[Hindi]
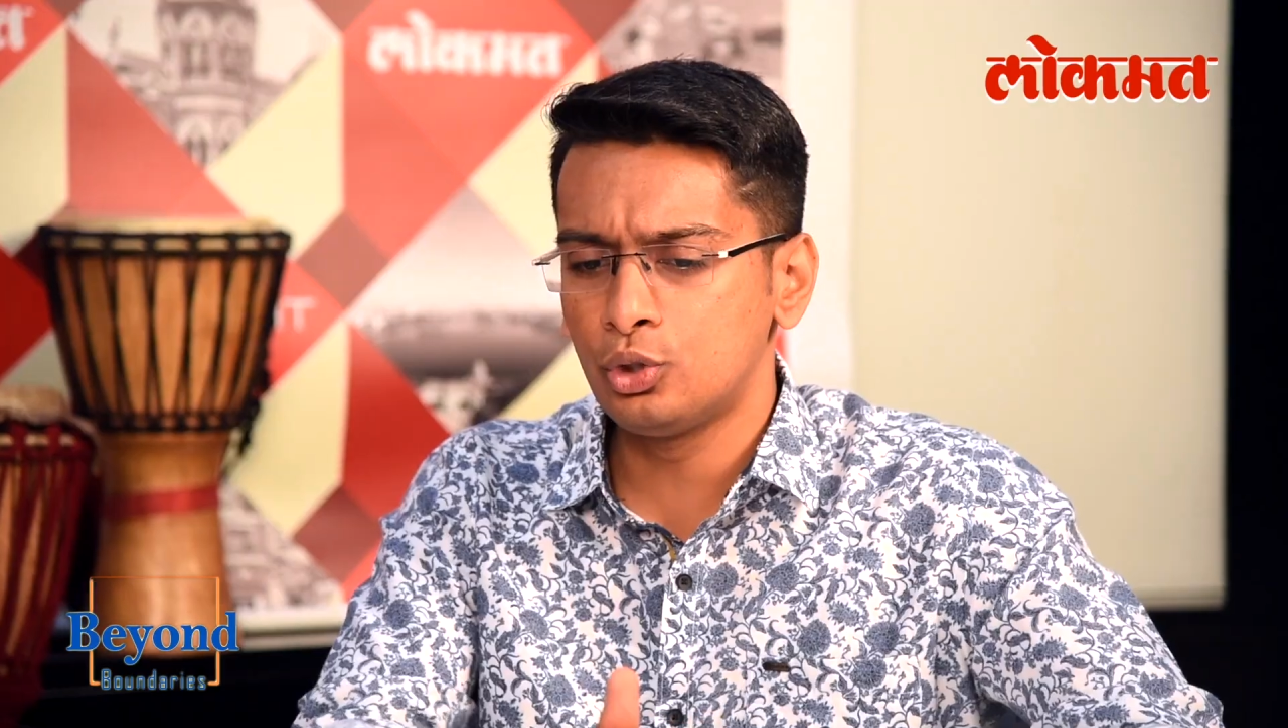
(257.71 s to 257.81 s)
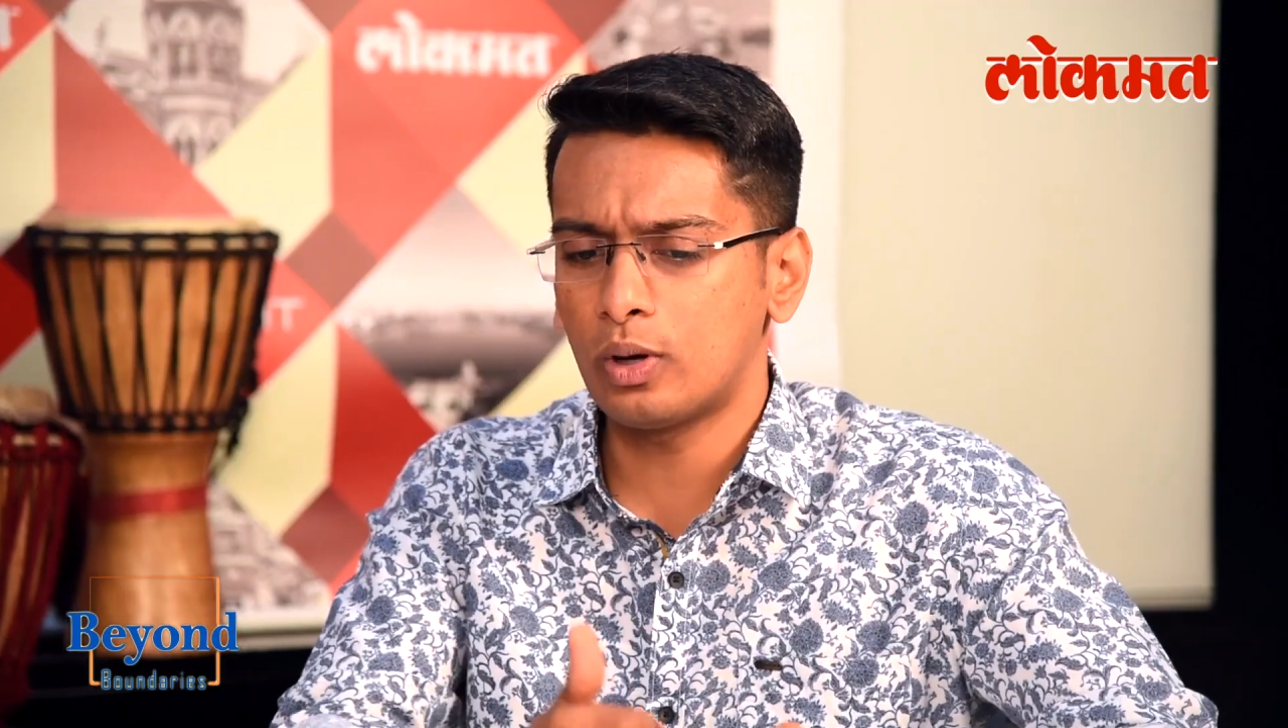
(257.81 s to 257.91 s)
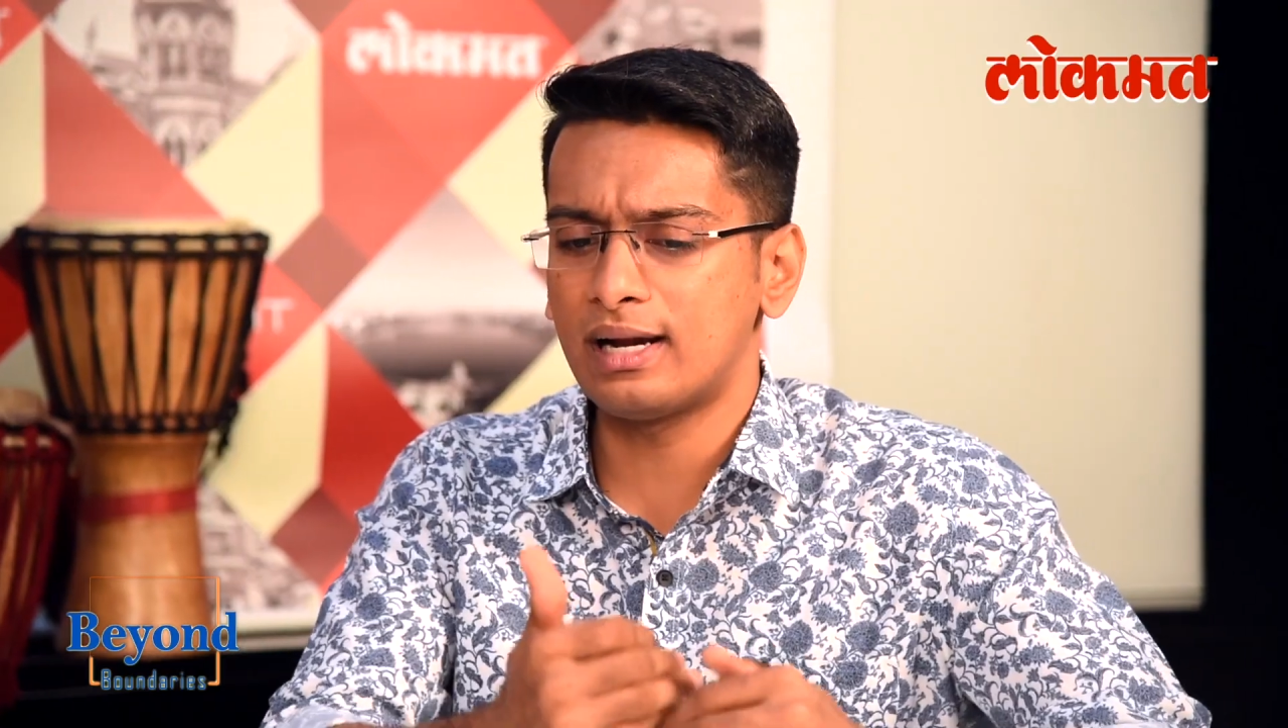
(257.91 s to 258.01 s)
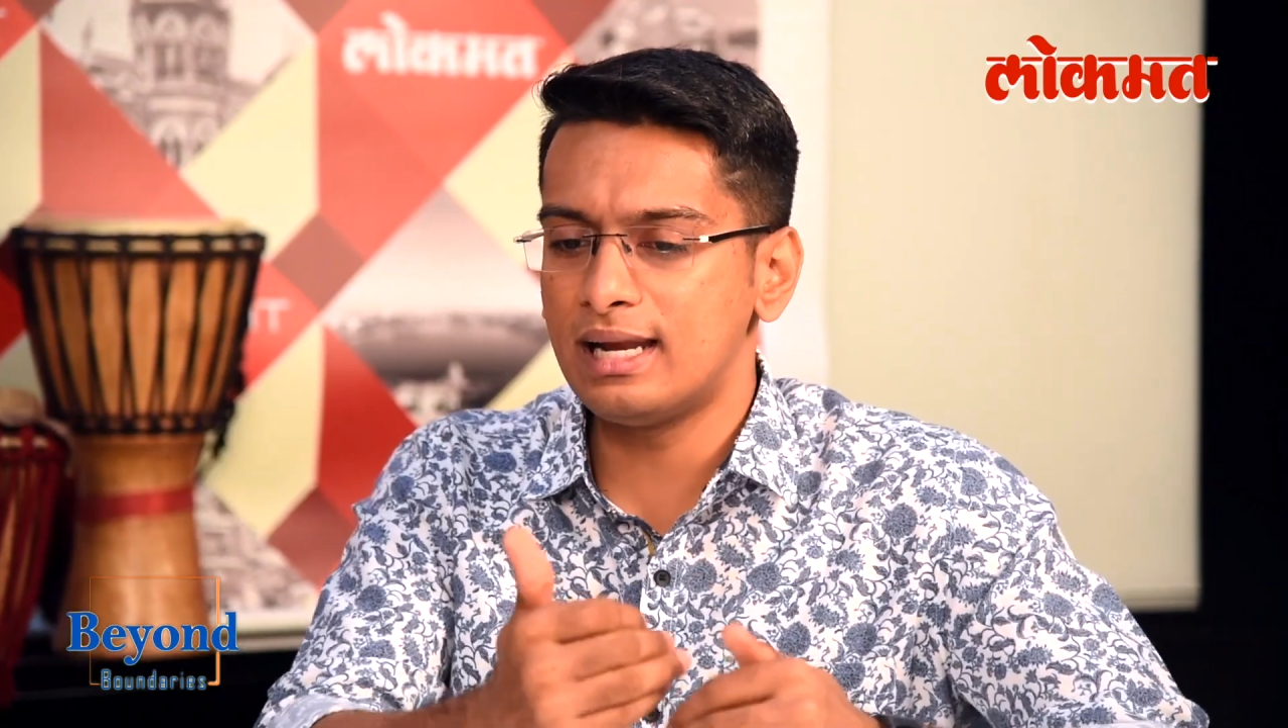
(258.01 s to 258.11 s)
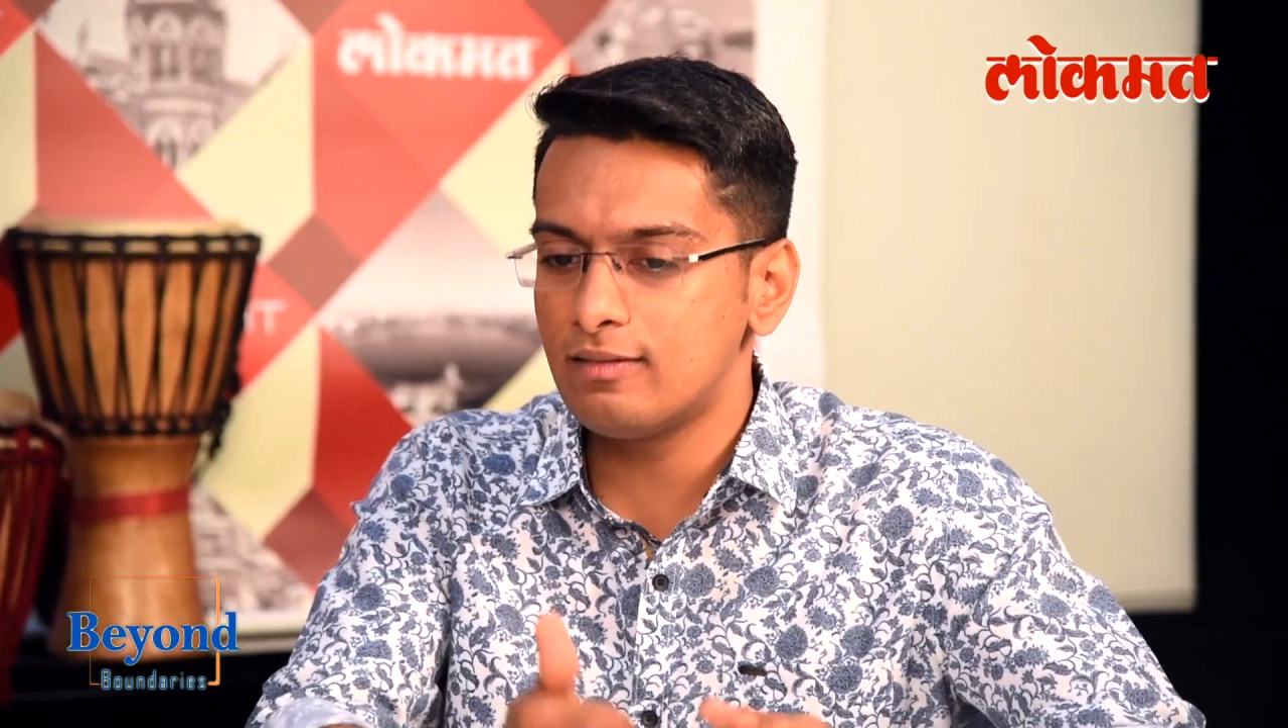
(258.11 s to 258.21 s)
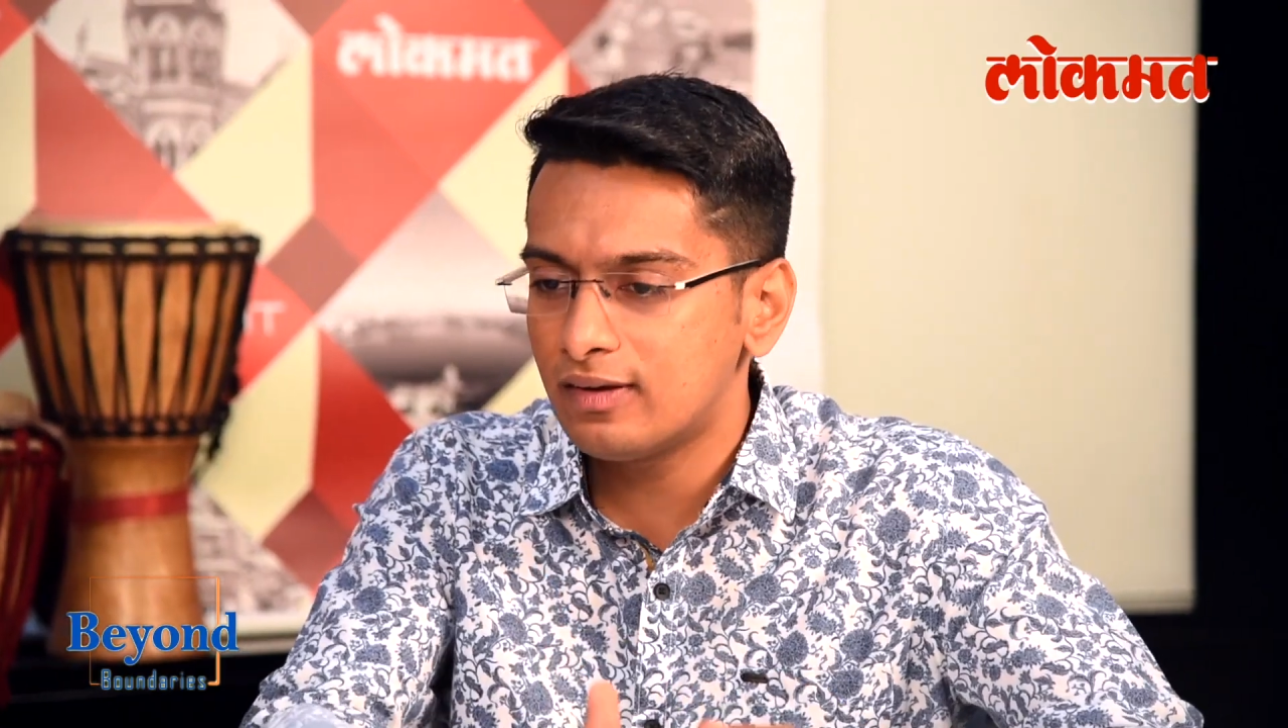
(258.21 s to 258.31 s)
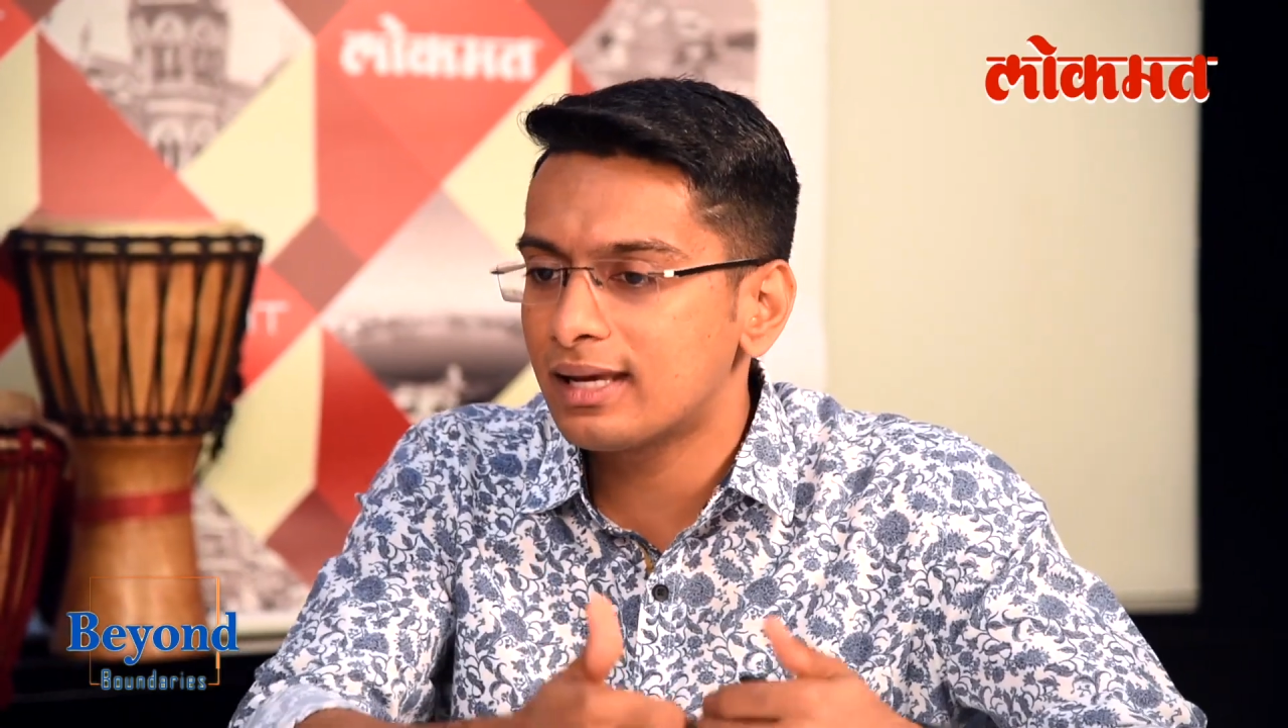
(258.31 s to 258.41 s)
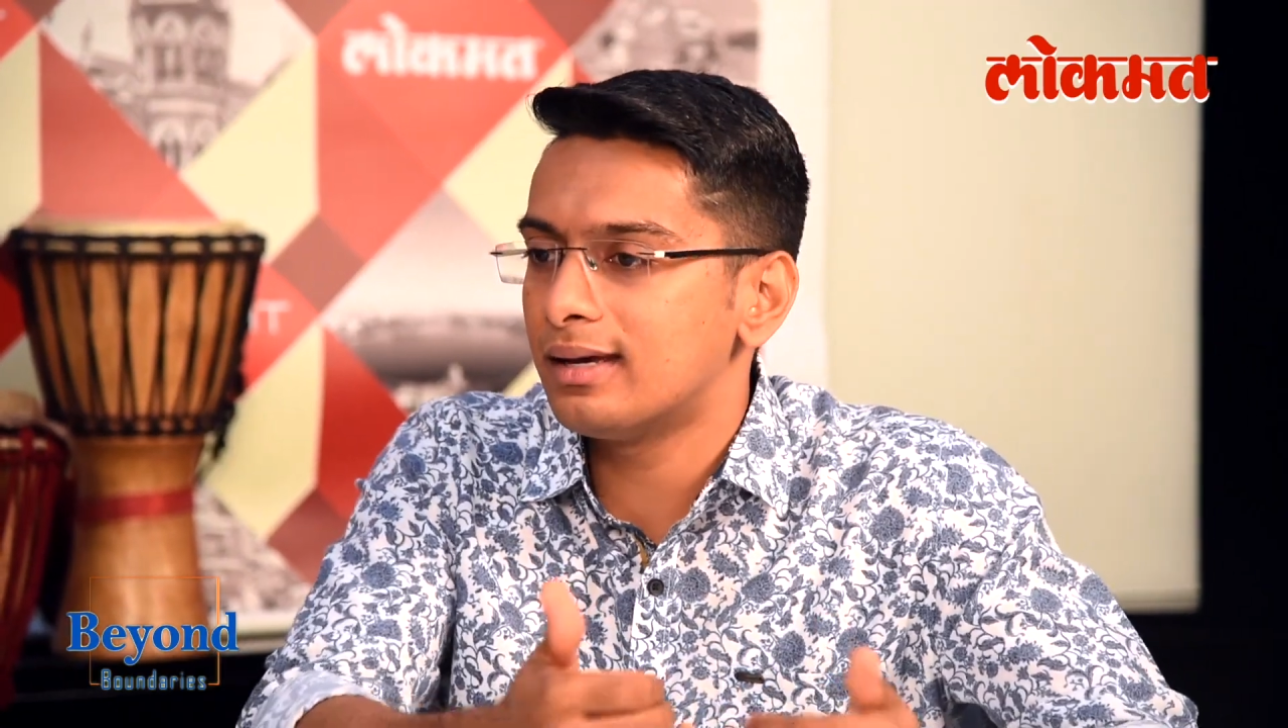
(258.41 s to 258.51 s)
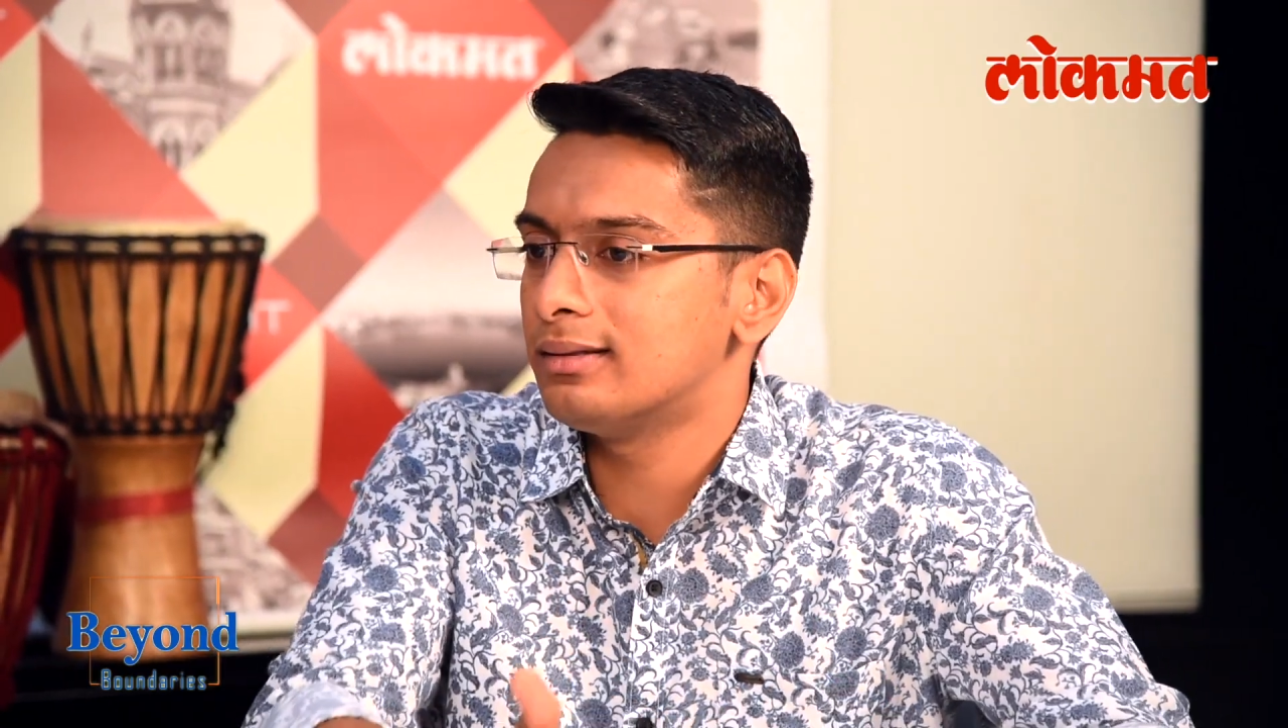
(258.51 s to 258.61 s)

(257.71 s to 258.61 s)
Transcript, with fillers: यू आर लिविंग